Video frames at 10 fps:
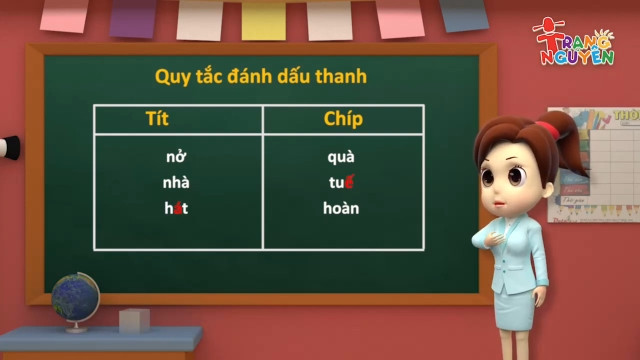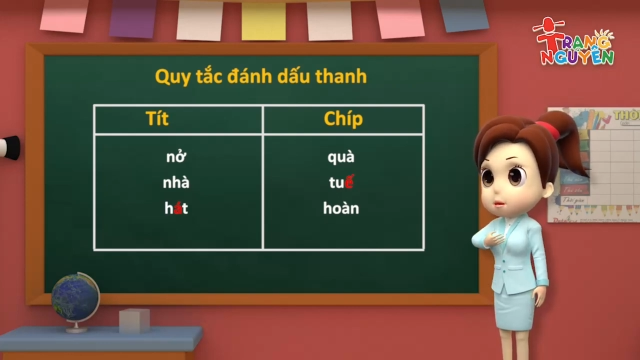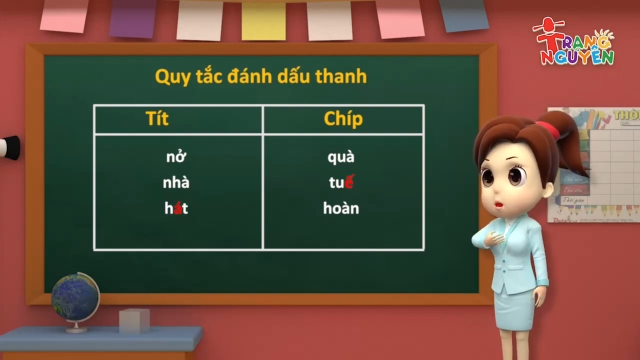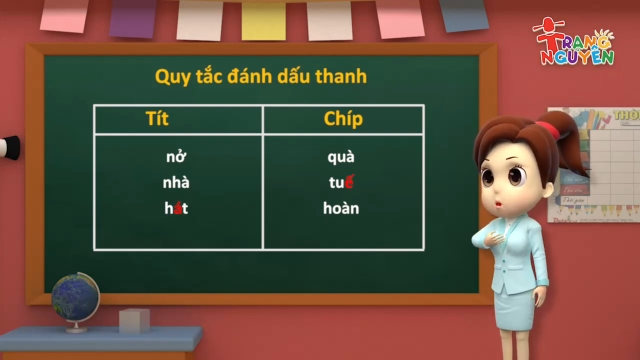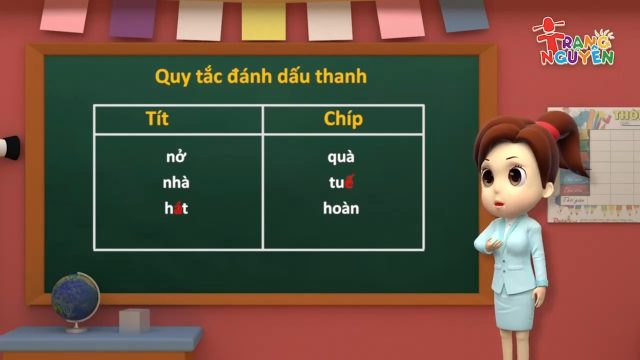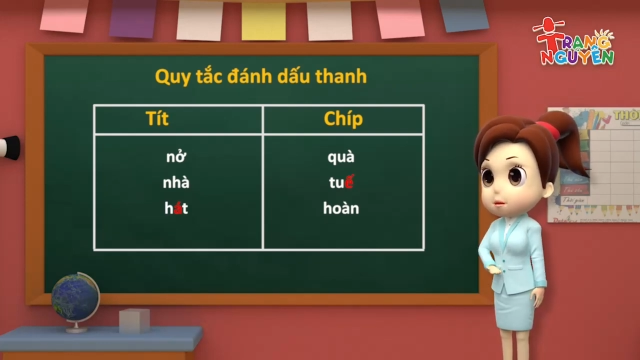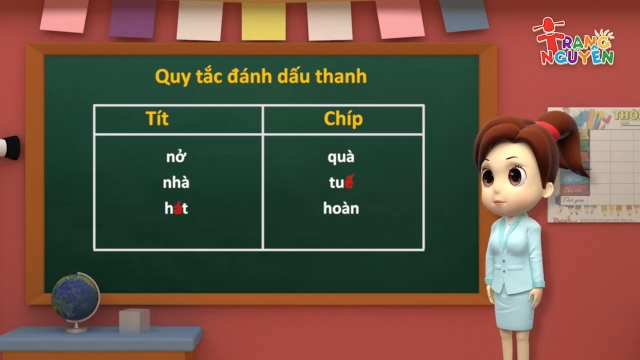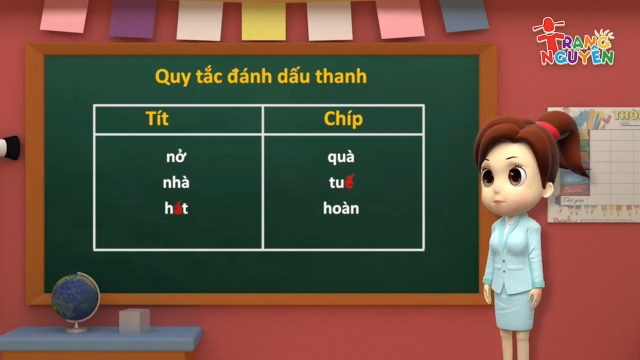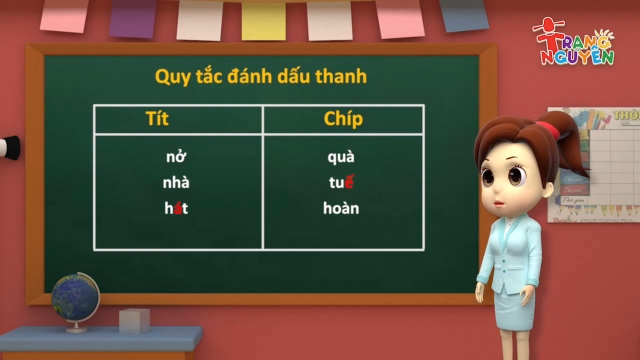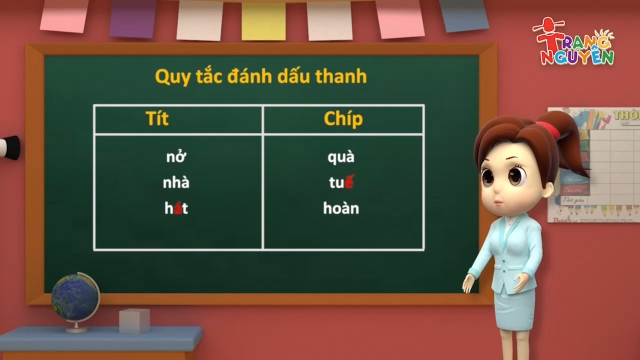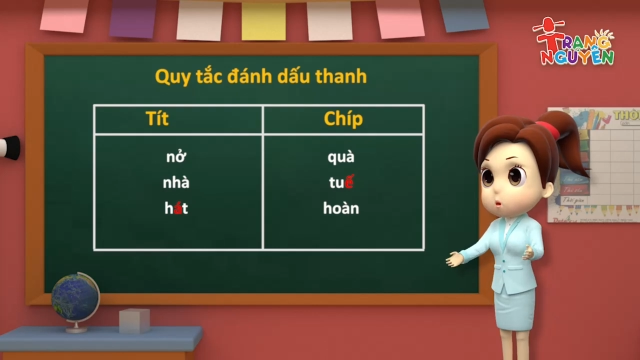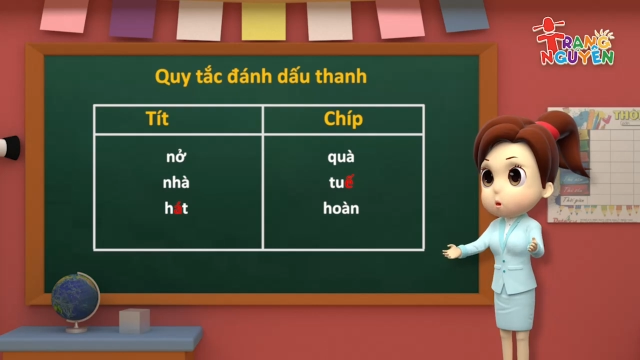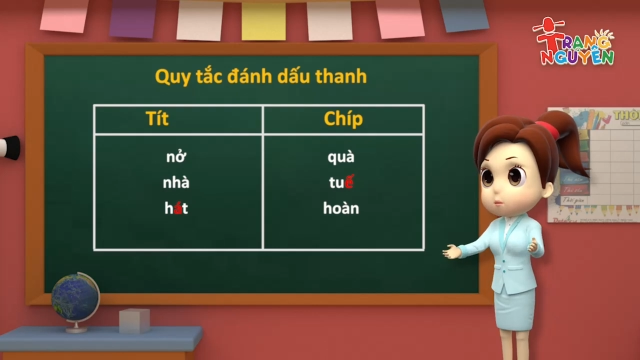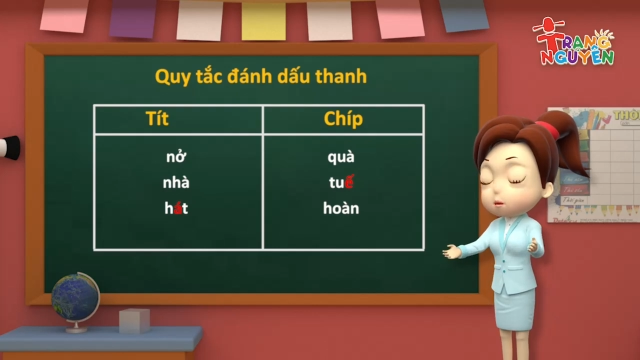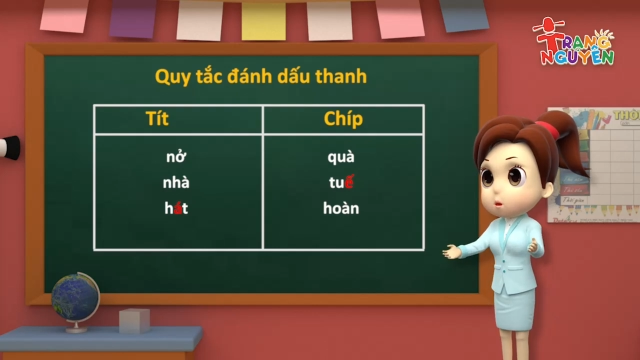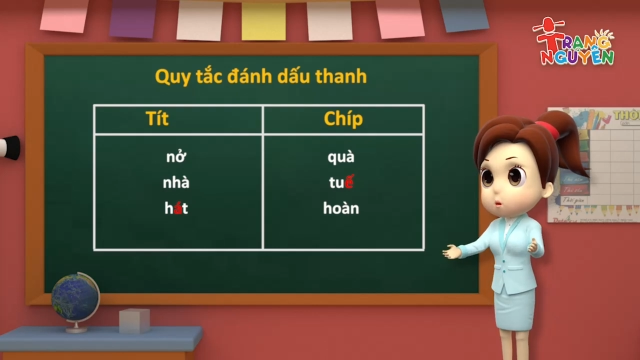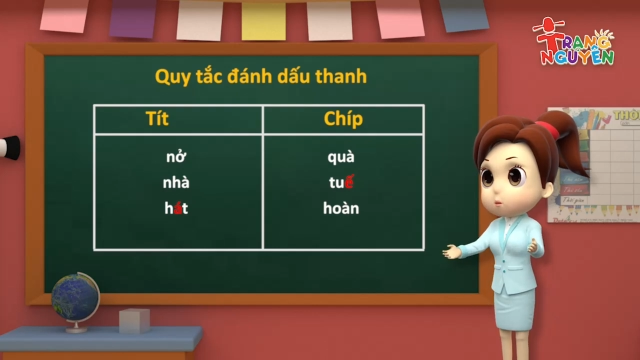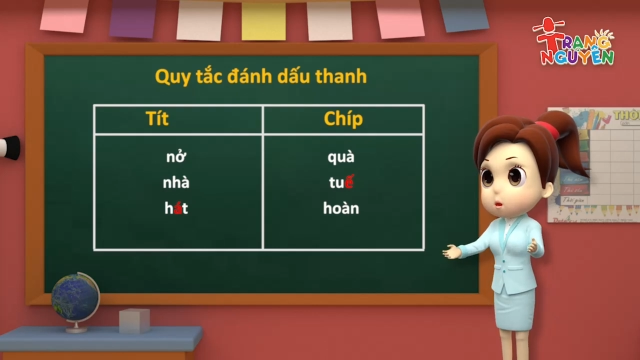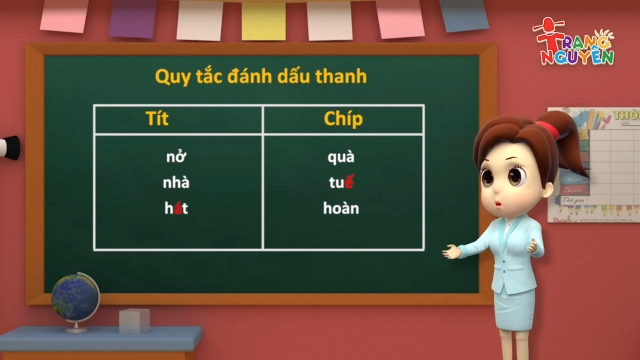hoặc đặt ở dưới chữ ghi âm